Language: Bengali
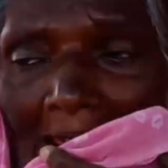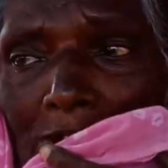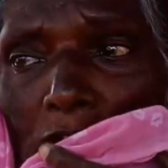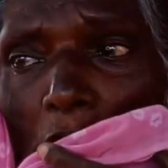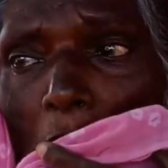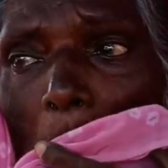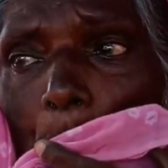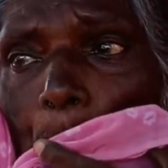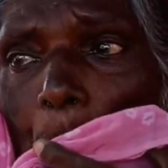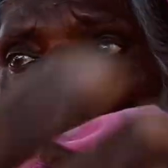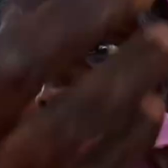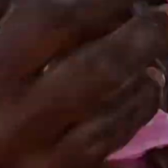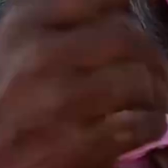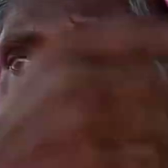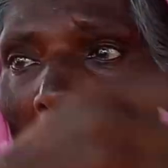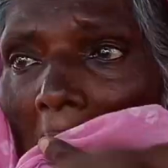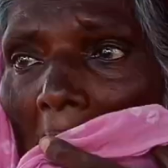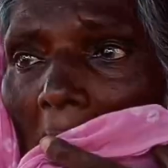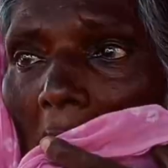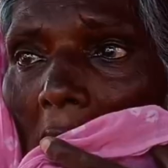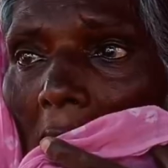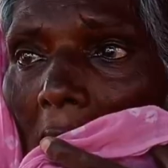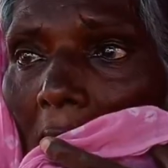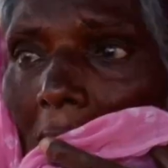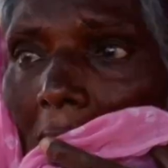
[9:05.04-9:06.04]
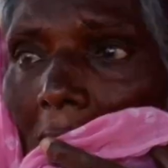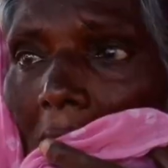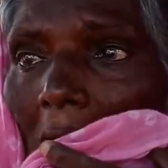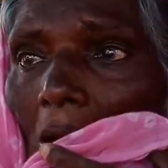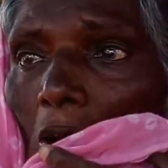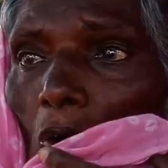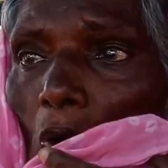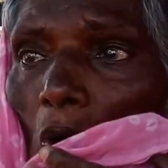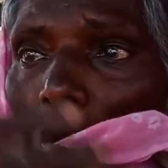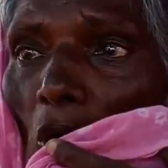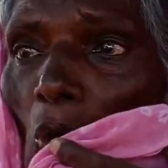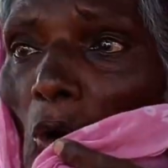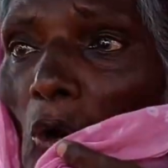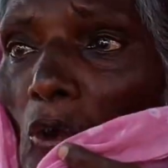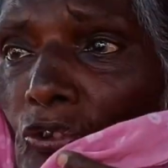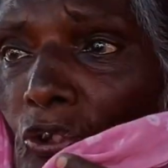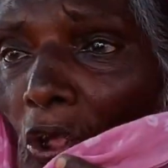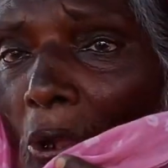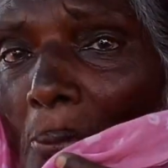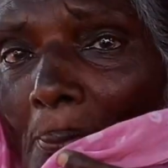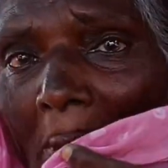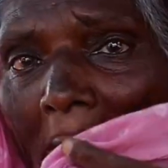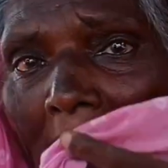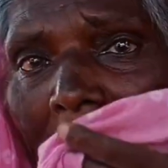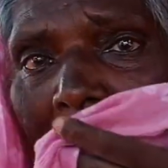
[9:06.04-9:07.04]
তো পোলা ও
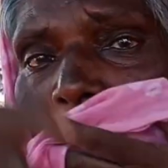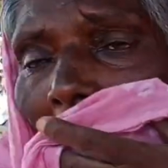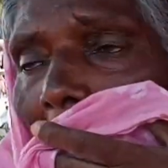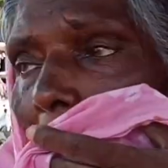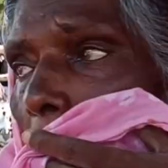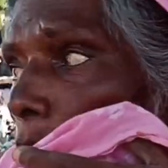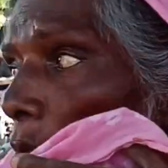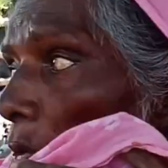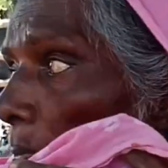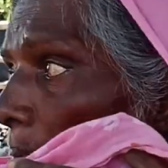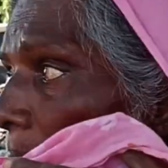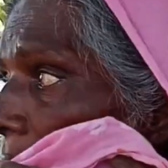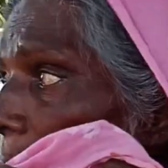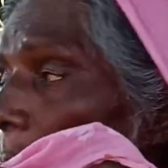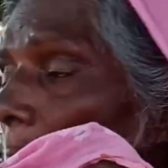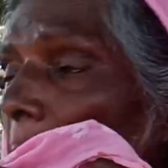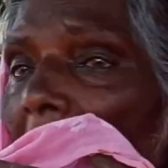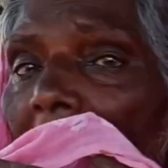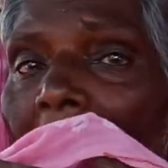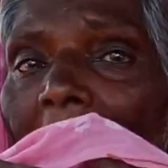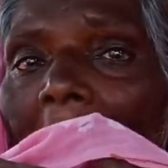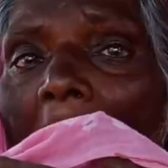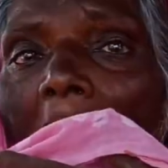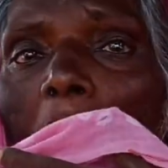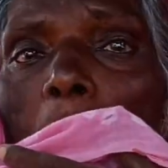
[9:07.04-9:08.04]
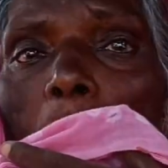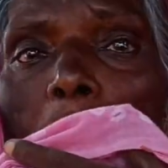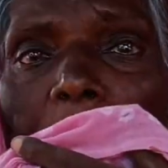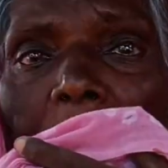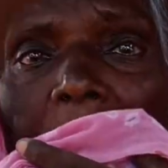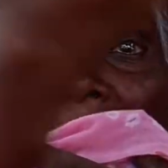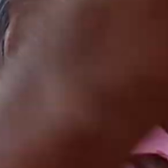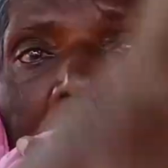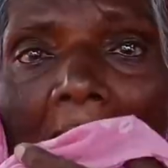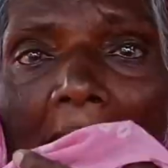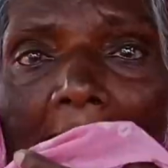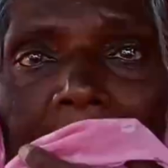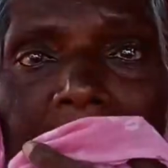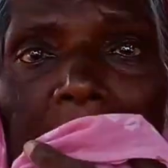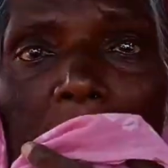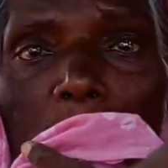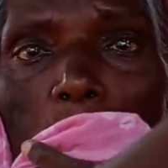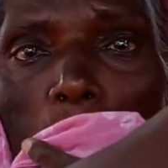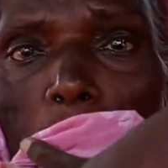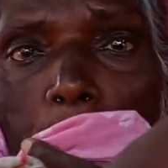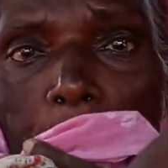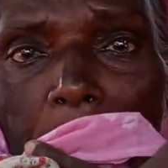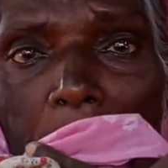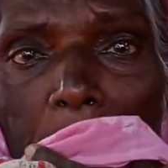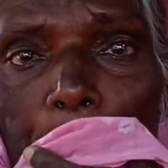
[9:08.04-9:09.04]
তো মাইয়া উবি মাইয়া উবি নাতি
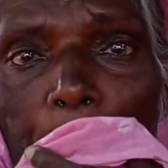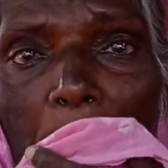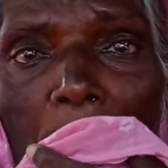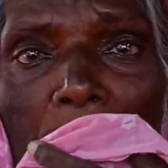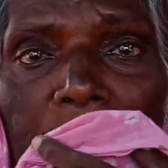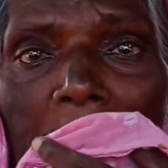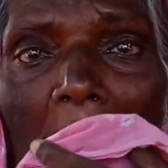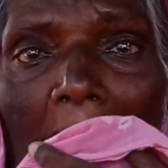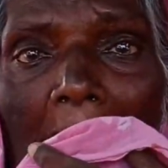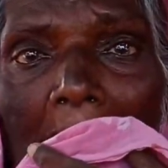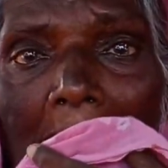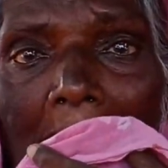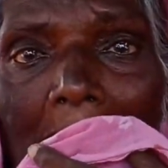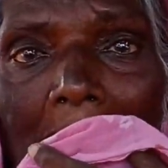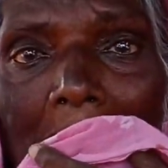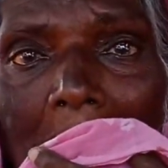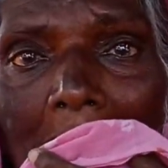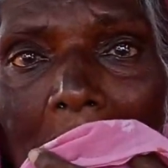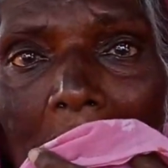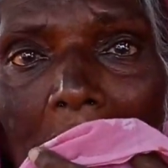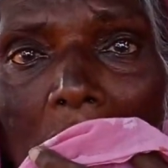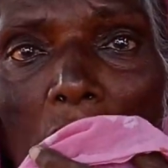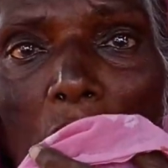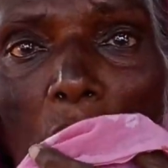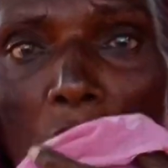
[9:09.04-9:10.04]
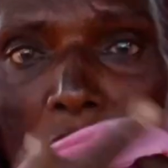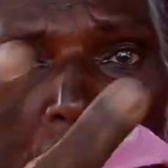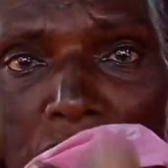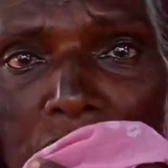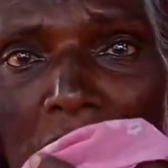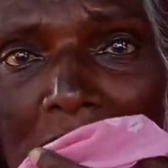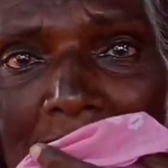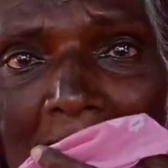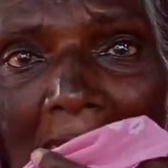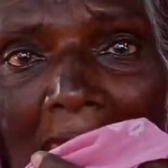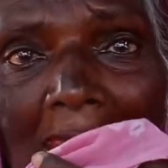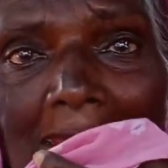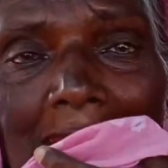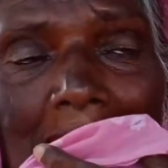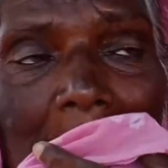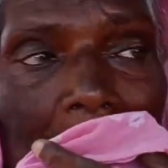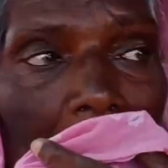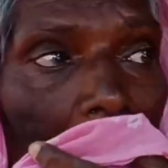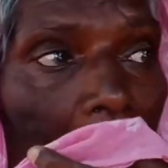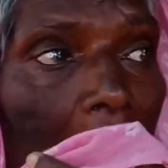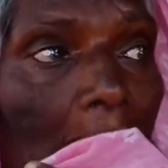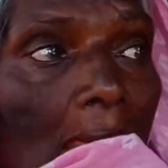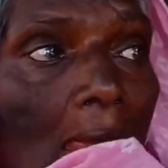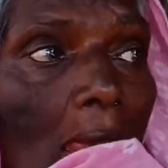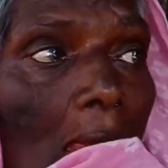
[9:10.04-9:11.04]
উবি পোতা ওই তো যাই কি
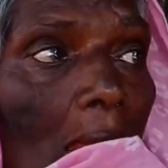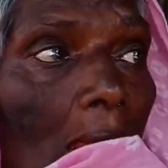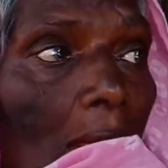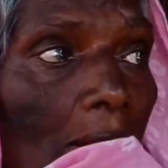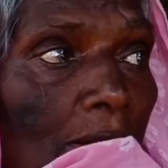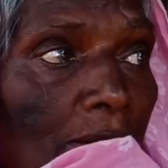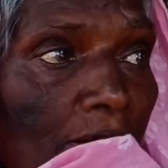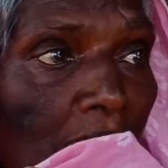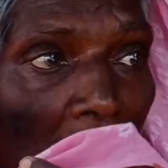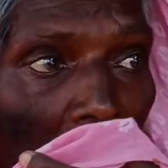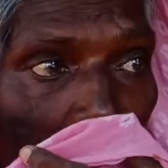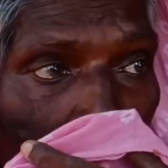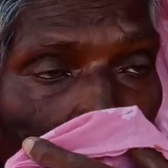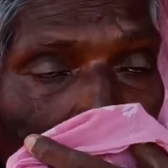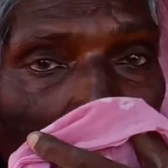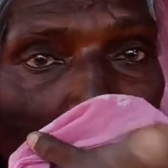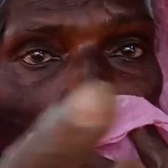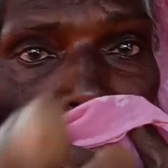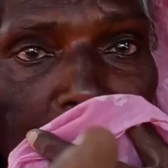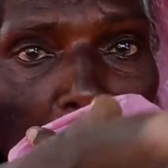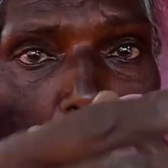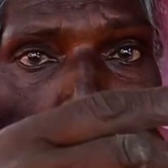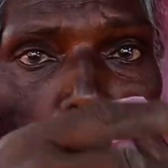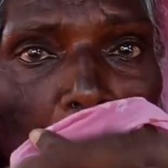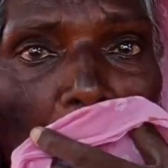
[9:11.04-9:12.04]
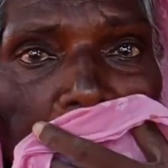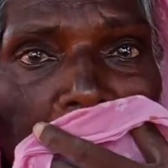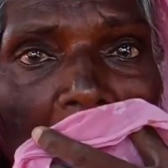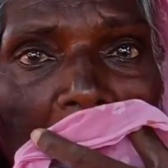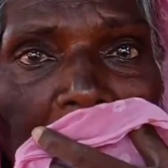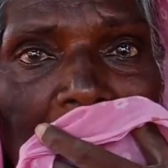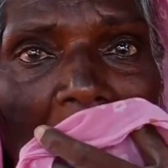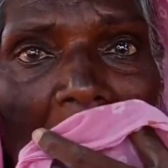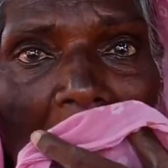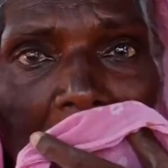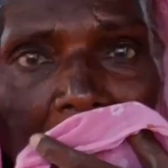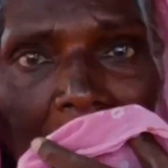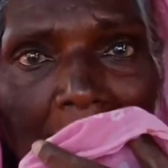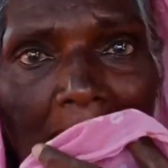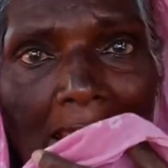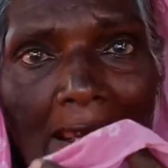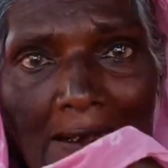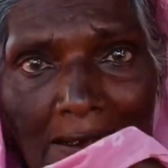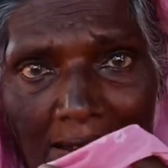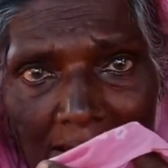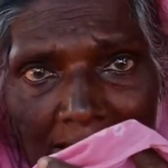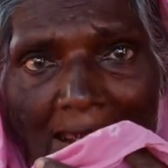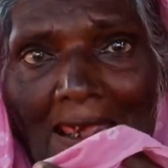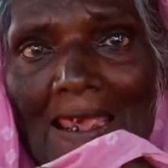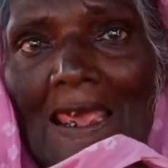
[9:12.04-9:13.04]
যার নাতি পোতা থাকে
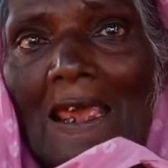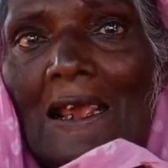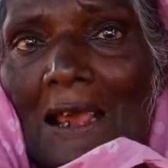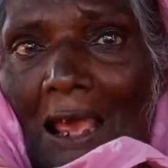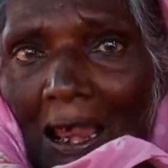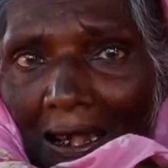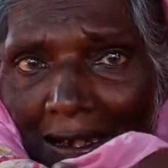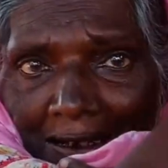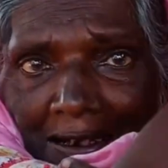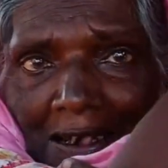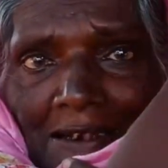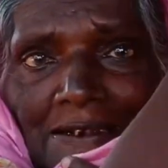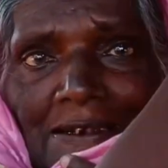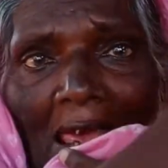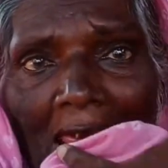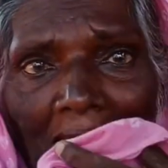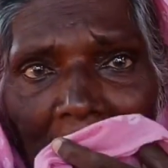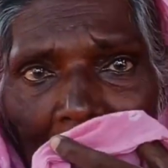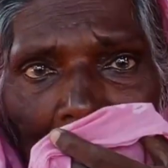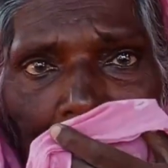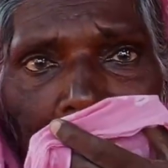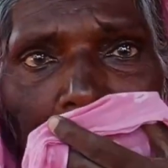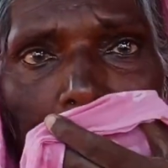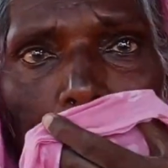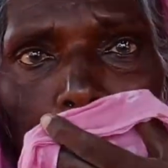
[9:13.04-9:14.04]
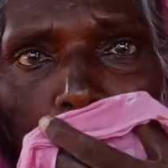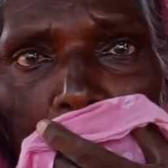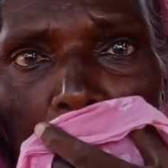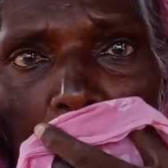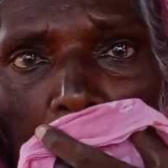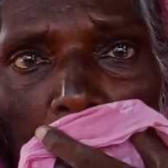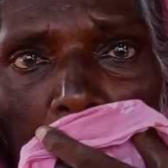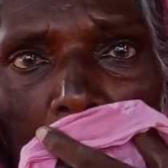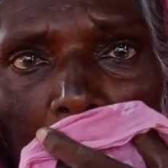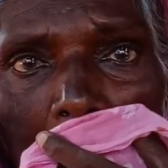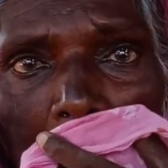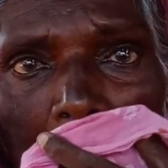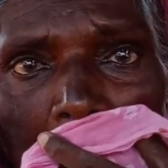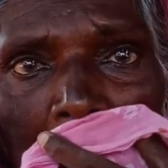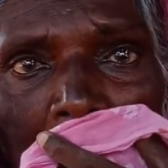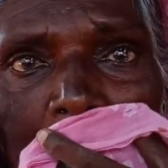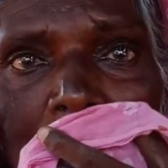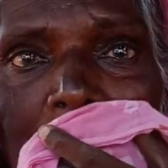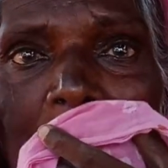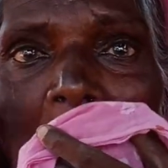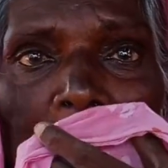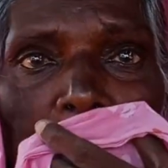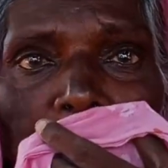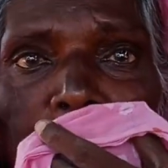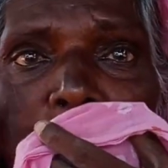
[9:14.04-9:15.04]
কি একা নিয়ে যায় আজিমপুর
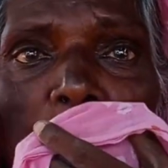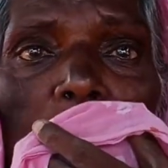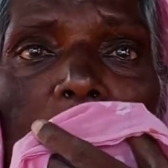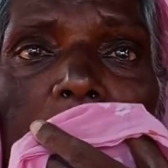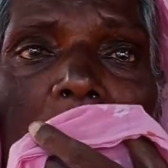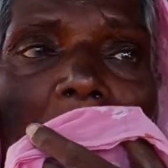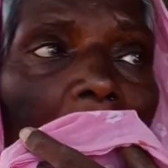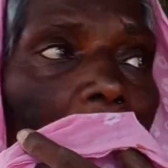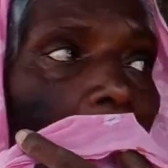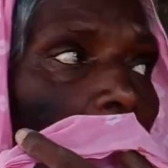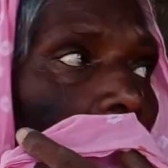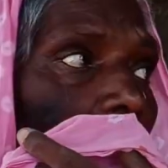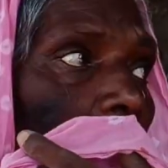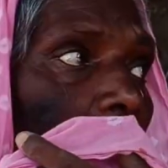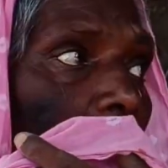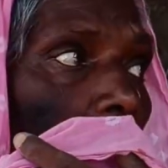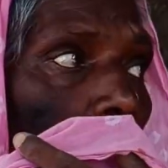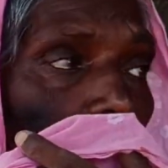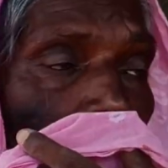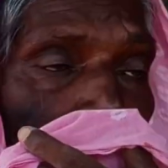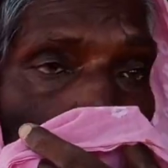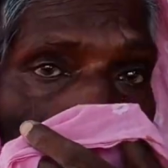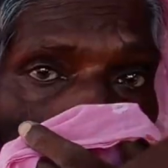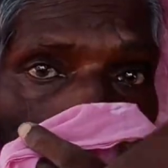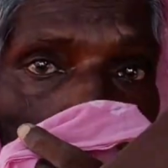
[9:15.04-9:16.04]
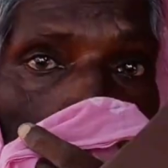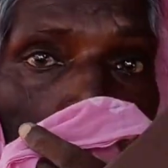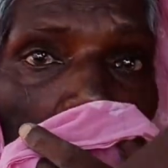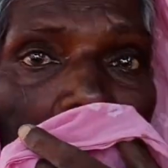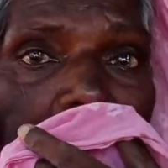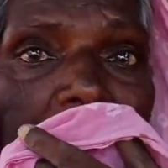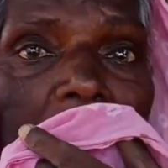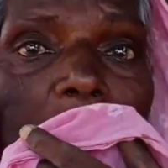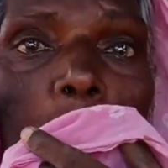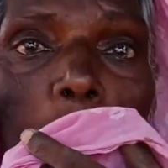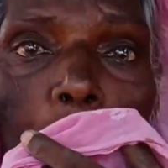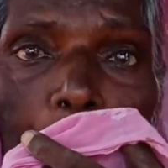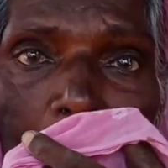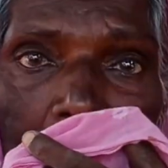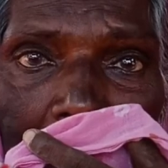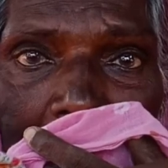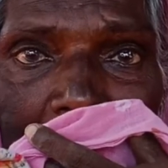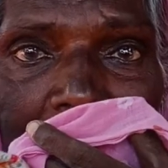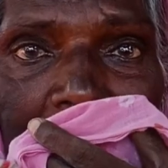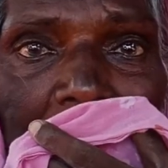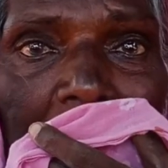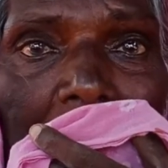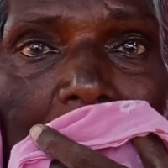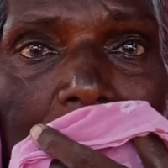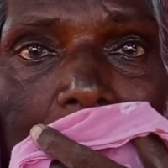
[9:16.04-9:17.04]
দেড়জন না নিয়ে যাবে কি মাটি উপরে
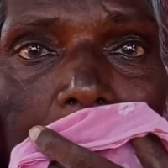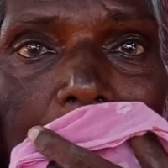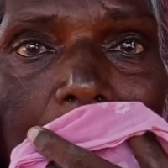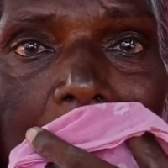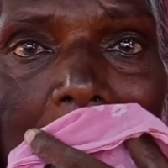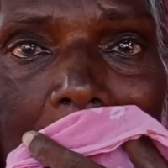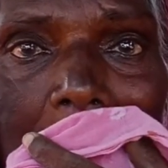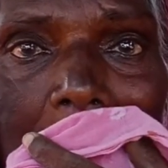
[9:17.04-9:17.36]
দিয়ে দিচ্ছে